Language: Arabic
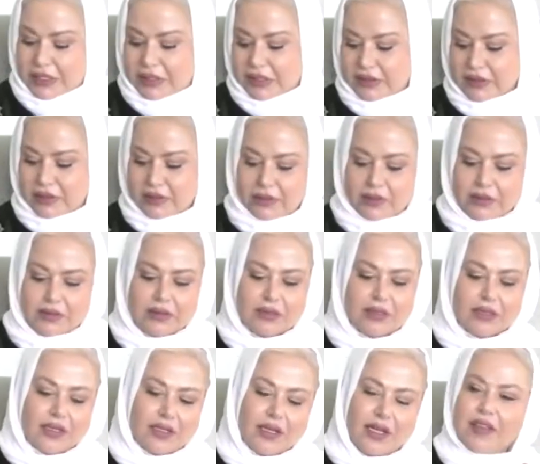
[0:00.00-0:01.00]
كانت
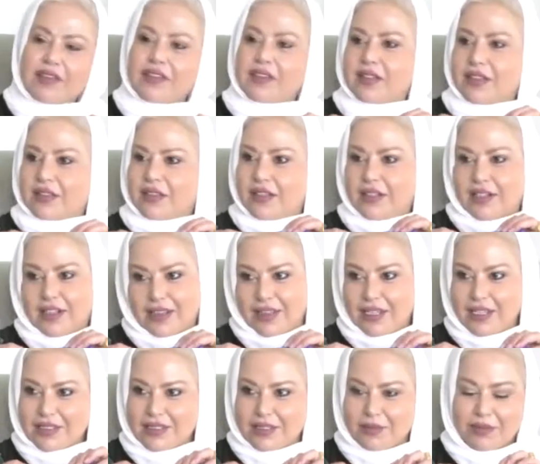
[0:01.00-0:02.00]
آه، هذه
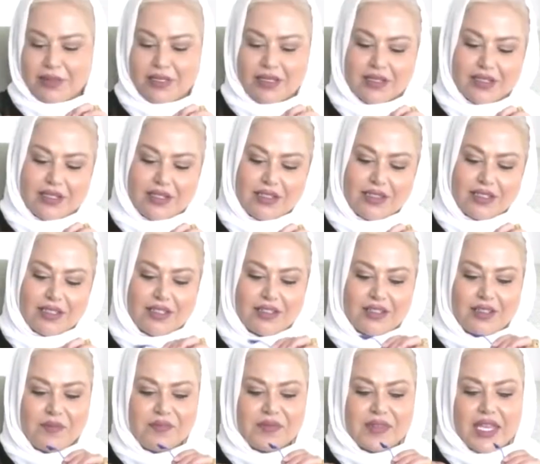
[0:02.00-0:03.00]
النظارات لازم لازم
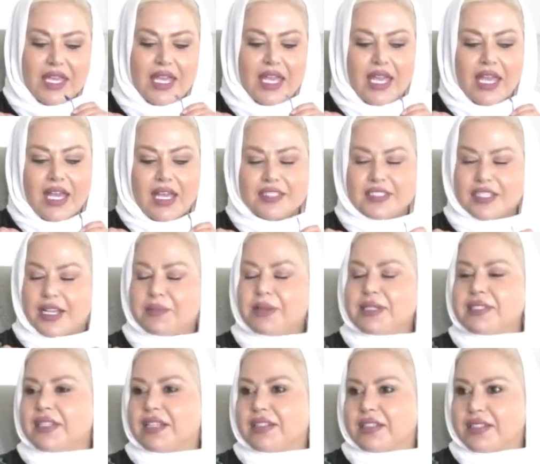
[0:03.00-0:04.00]
طبعا
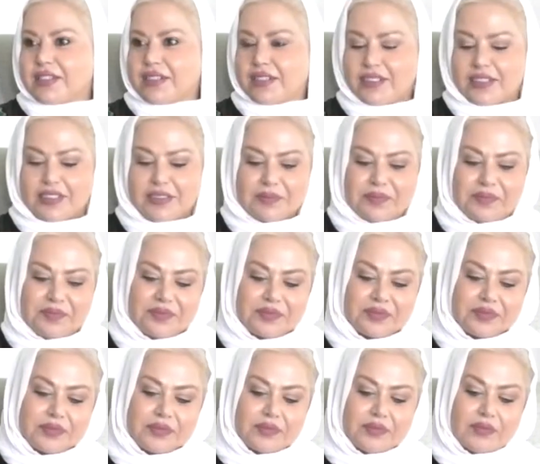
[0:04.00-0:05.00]
اتعبتنا القراءه اخذي
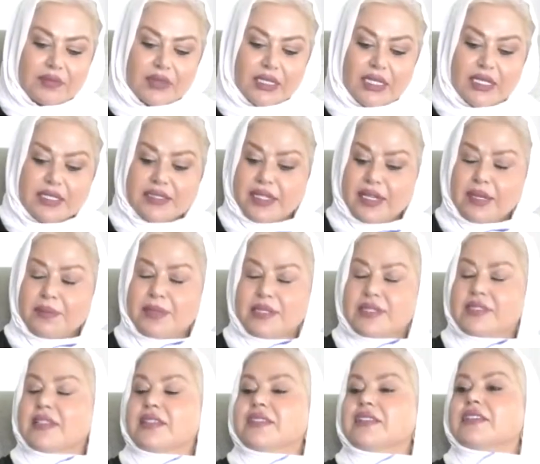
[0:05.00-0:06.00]
راحتك
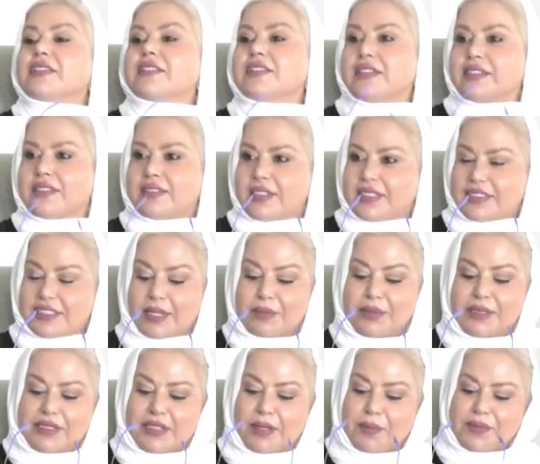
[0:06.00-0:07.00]
اتعبت نظرنا
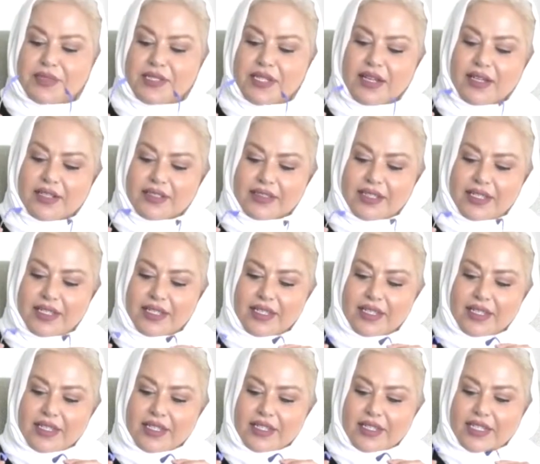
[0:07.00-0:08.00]
اتعبت ابصارنا
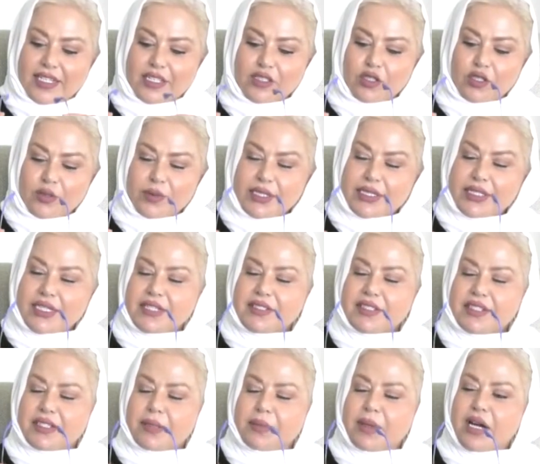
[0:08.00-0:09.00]
لانه انا من الناس
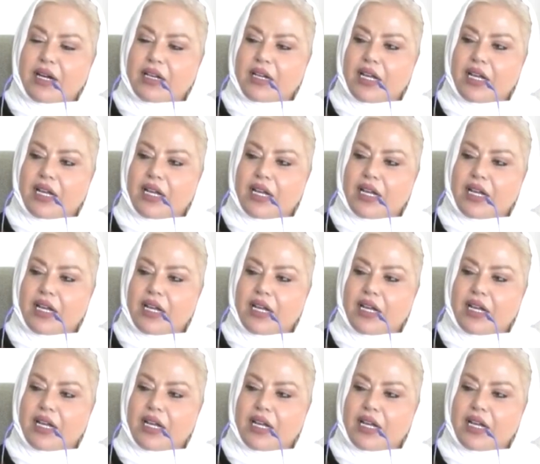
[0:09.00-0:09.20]
والاجهزه